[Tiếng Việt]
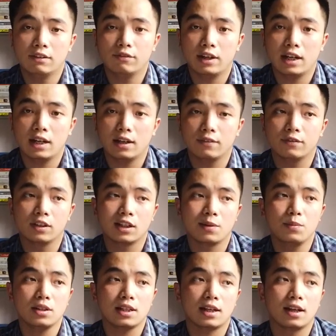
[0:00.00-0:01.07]
và với
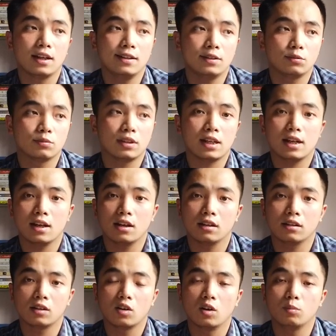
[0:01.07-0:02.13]
cái mức giá đấy thì chúng ta
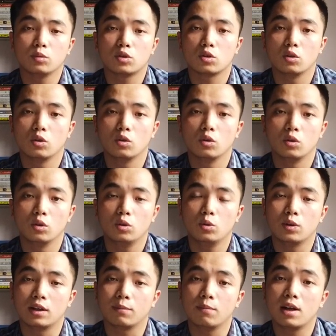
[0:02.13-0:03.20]
có một số đối
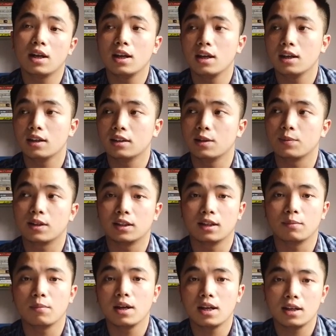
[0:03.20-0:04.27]
thủ hạng B tiệm cận
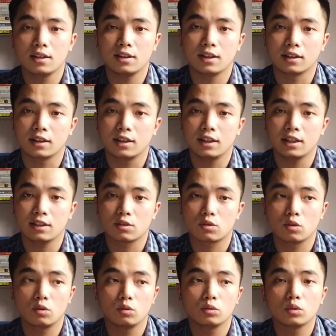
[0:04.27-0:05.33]
hạng B như là Kia
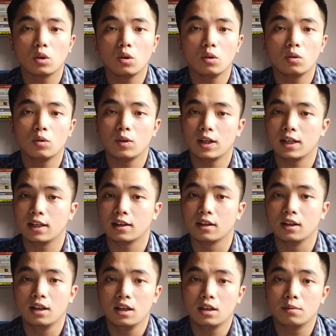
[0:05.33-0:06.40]
Soluto hay là
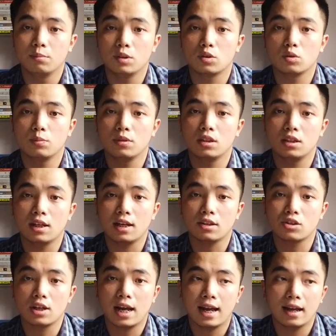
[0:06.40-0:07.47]
Mitsubishi
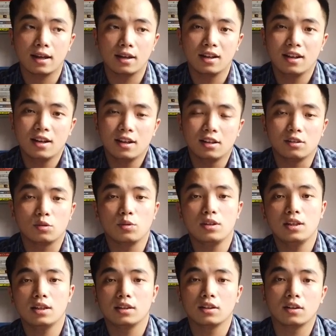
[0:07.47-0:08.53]
Atra
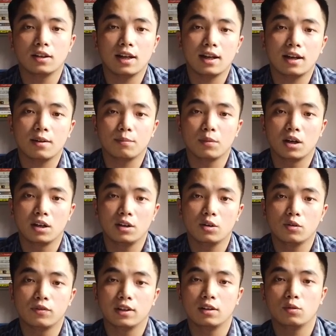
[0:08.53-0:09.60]
tuy nhiên thì Honda
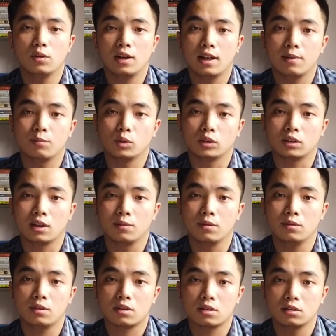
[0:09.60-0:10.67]
Brio vẫn luôn là một cái
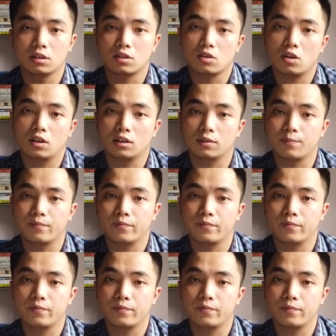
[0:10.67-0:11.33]
sự lựa chọn